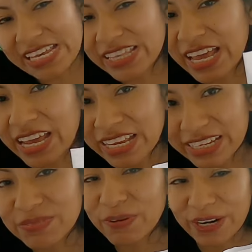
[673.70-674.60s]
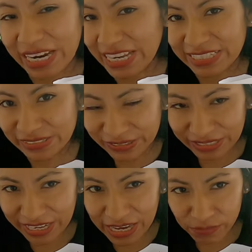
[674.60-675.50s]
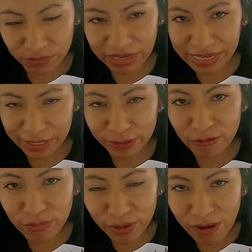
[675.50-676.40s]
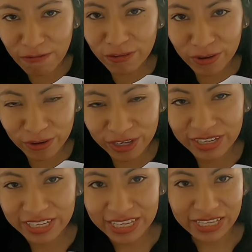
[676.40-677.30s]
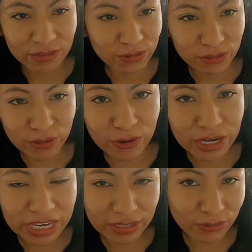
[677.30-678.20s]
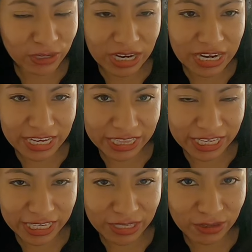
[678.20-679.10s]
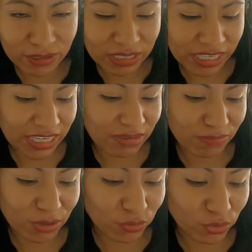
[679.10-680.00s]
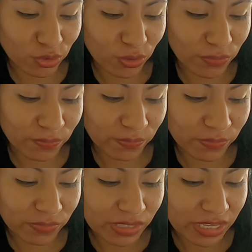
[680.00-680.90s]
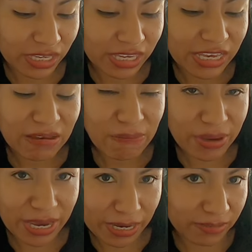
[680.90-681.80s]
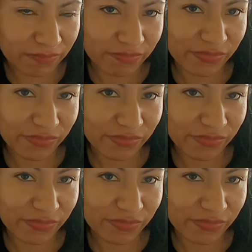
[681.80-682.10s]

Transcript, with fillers: esta espero que les guste. A mí me encantó por la flor. No nunca la he tenido y me gustó. Vean.